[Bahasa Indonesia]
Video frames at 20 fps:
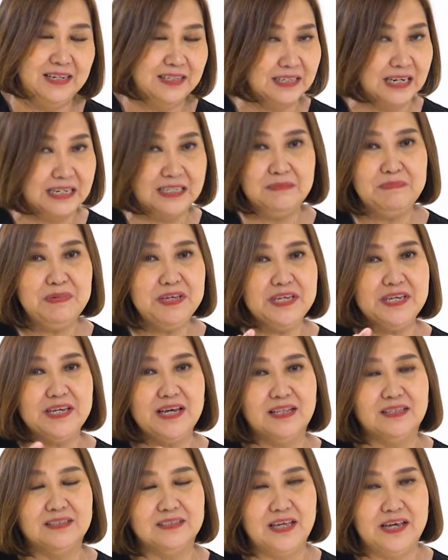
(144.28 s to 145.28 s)
Dengan
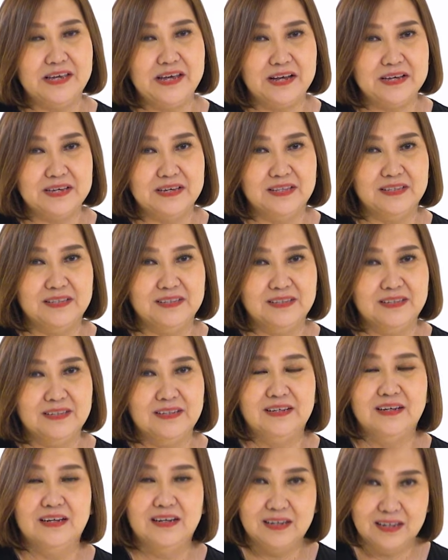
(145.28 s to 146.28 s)
demikian saya yakin
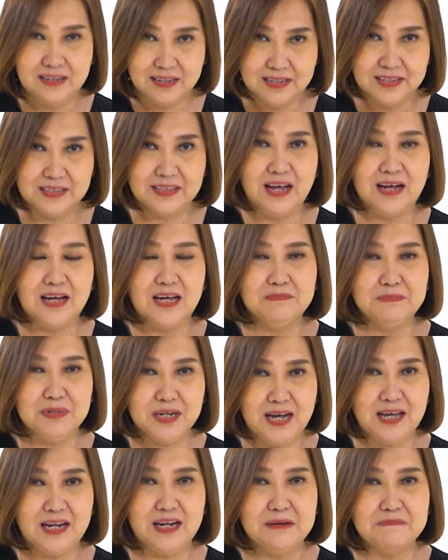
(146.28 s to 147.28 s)
kita akan
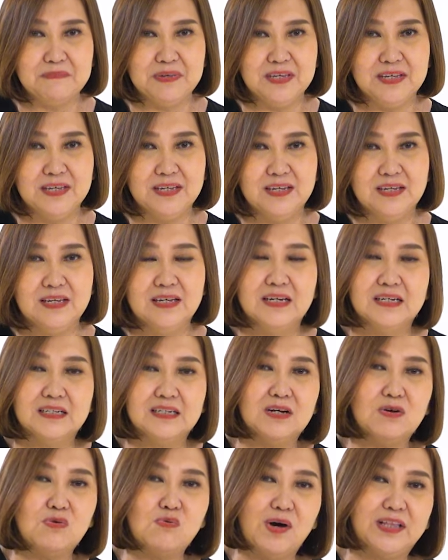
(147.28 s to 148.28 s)
mengalami
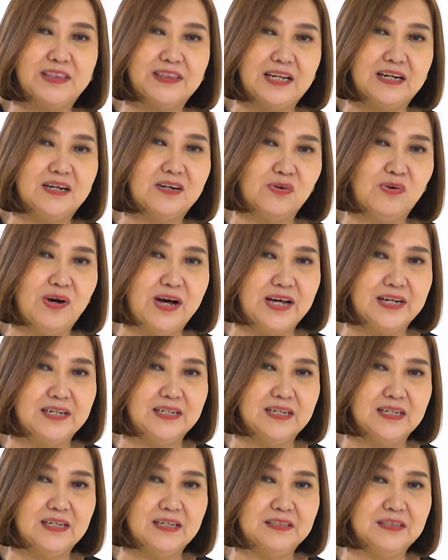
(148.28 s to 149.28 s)
kekuatan
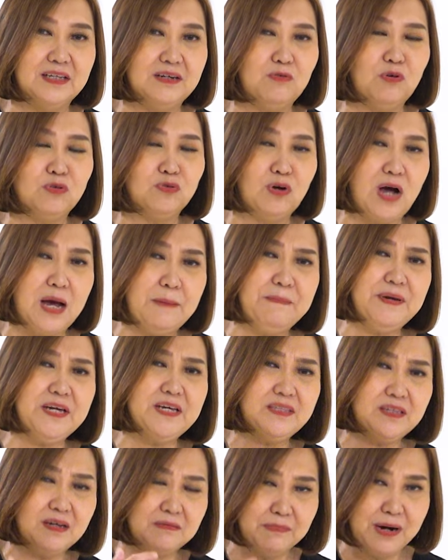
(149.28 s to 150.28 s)
rohani. Kita waktu apa yang
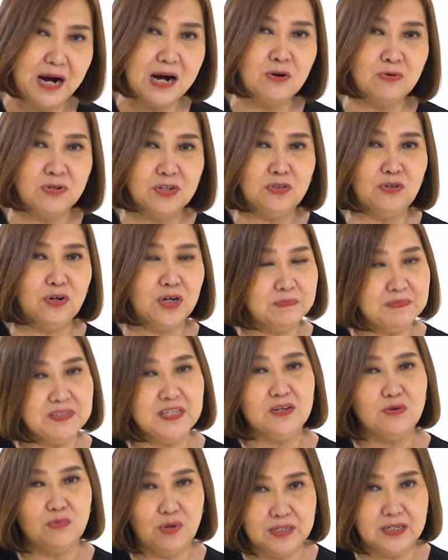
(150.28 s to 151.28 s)
kita bangun itu akan
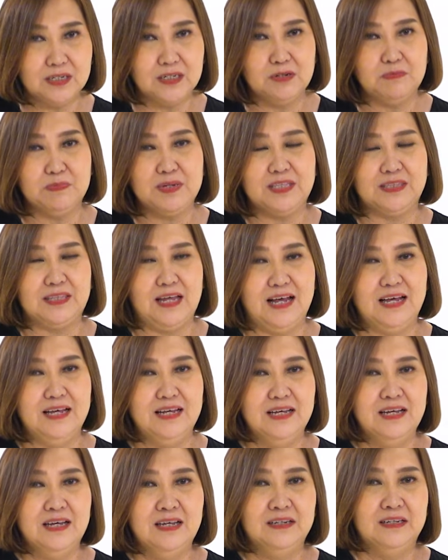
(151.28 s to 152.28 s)
menjadi kuat dalam hidup kita.
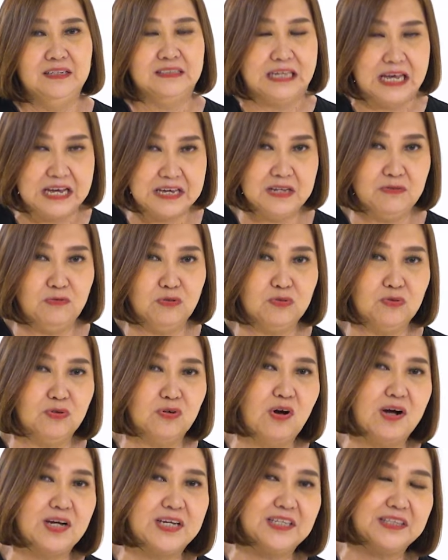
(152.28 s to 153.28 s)
Dan saya yakin waktu
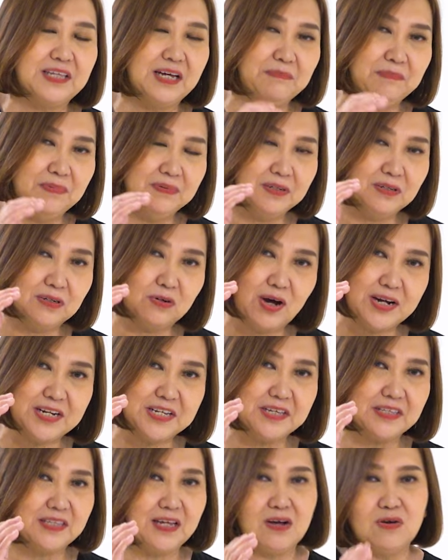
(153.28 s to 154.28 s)
roh kita
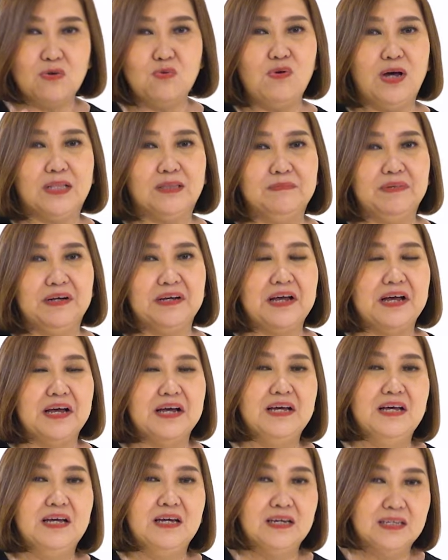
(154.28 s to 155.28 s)
rohani kita kuat
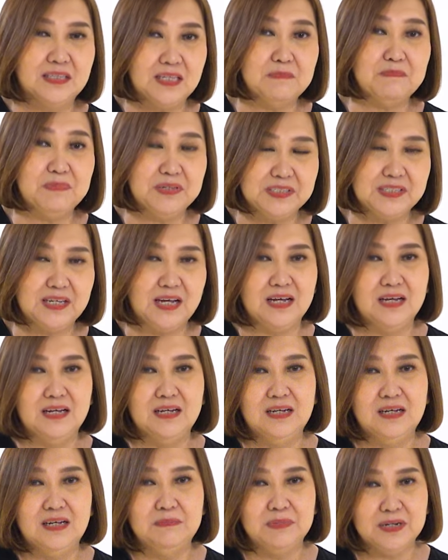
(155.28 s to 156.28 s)
maka kita bisa
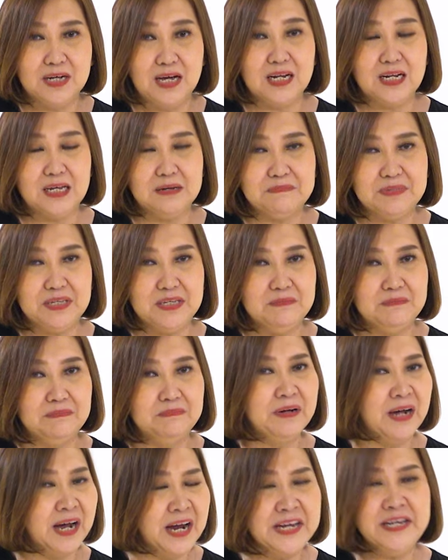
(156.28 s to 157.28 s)
mengalami
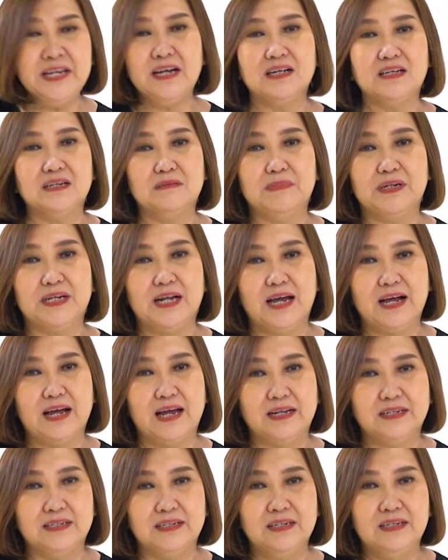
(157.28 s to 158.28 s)
banyak
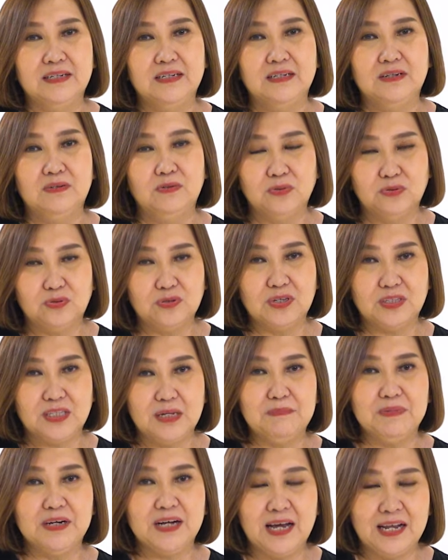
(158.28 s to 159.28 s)
kemenangan untuk
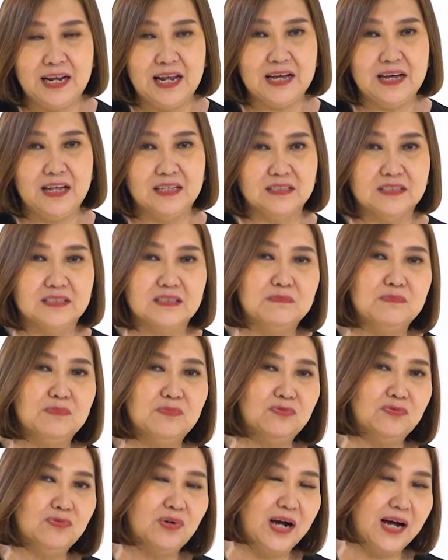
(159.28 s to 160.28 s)
kita mengalahkan
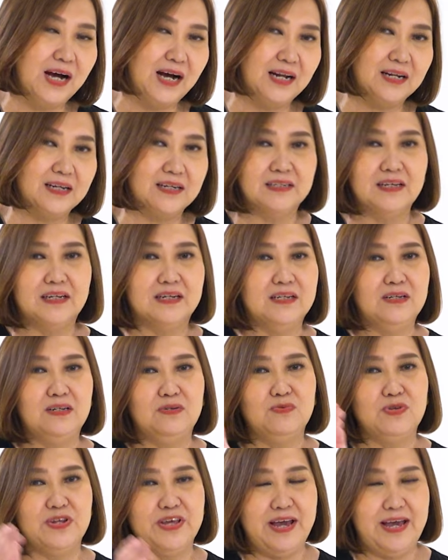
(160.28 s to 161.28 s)
semua hal yang dari
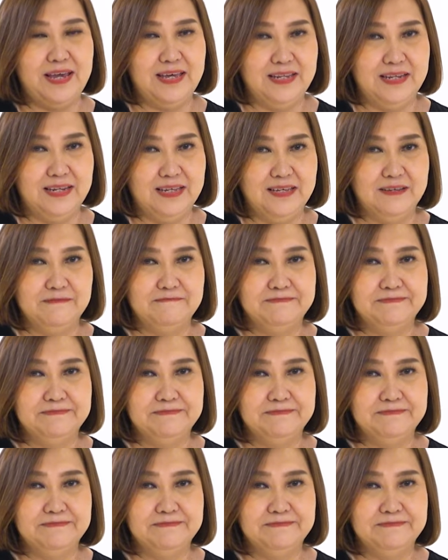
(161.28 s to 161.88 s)
dunia ini.